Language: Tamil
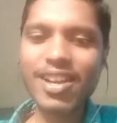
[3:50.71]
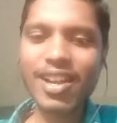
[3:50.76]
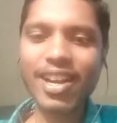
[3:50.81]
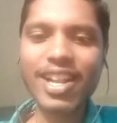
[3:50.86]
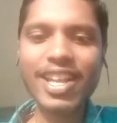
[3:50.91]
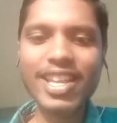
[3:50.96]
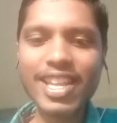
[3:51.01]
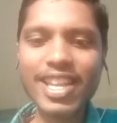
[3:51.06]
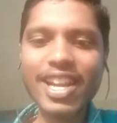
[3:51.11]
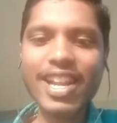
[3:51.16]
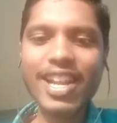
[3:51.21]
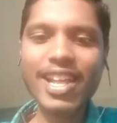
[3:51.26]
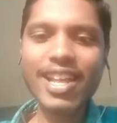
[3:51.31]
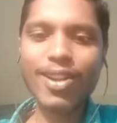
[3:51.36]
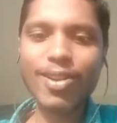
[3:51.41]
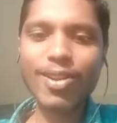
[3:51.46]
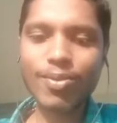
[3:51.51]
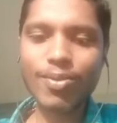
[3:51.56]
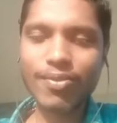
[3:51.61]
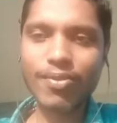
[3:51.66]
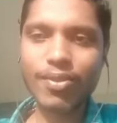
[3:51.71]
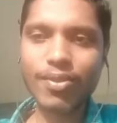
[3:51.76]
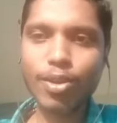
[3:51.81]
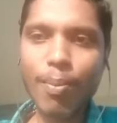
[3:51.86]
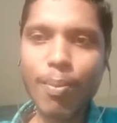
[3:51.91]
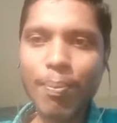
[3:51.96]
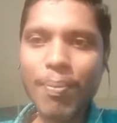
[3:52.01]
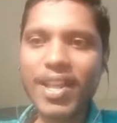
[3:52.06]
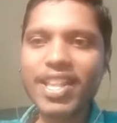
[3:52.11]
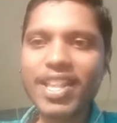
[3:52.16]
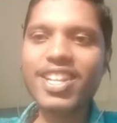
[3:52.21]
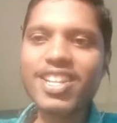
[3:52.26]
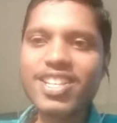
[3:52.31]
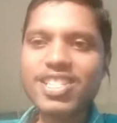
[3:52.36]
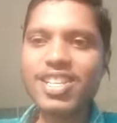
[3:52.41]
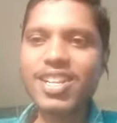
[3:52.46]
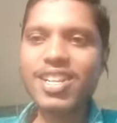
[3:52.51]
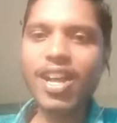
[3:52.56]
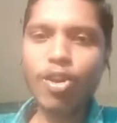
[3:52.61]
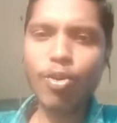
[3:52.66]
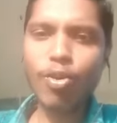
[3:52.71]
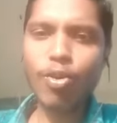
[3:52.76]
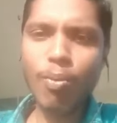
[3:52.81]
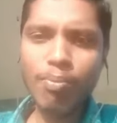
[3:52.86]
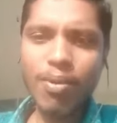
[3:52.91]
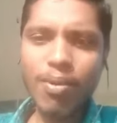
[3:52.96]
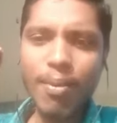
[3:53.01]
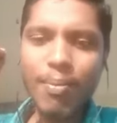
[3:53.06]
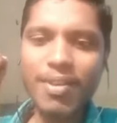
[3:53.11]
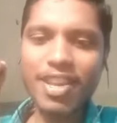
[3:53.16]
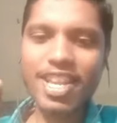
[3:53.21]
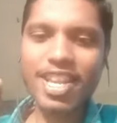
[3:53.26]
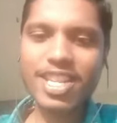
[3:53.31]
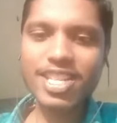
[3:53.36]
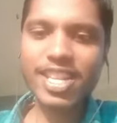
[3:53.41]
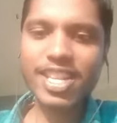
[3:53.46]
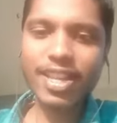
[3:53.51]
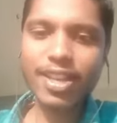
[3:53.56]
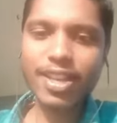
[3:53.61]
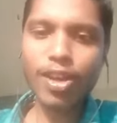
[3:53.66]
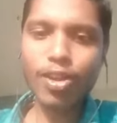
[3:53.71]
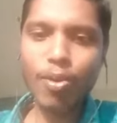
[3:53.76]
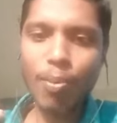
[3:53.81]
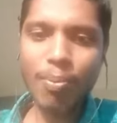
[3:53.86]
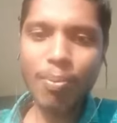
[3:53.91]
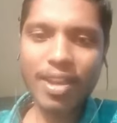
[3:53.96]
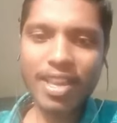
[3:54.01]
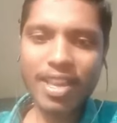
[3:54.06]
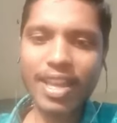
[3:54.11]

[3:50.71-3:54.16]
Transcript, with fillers: ஆனால் இல்லை வெறும் பதினஞ்சு நாள் ரொம்ப பேசிக்காக ரொம்ப